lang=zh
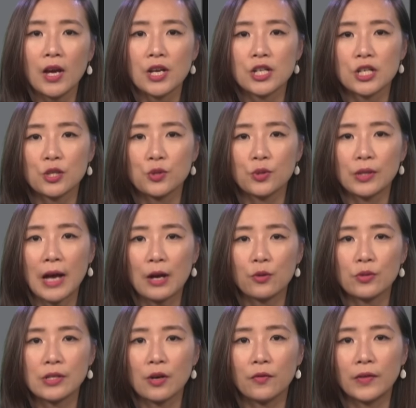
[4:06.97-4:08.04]
失去大
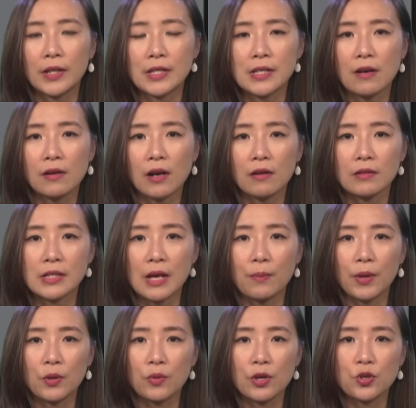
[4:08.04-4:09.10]
陆消费的香港，在
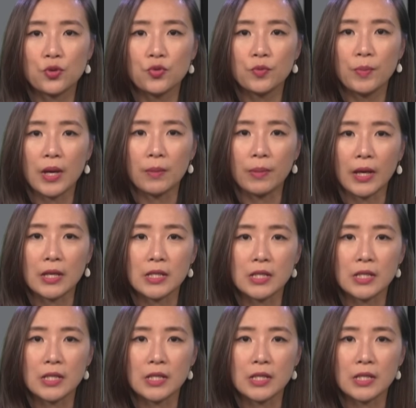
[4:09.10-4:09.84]
本月初被评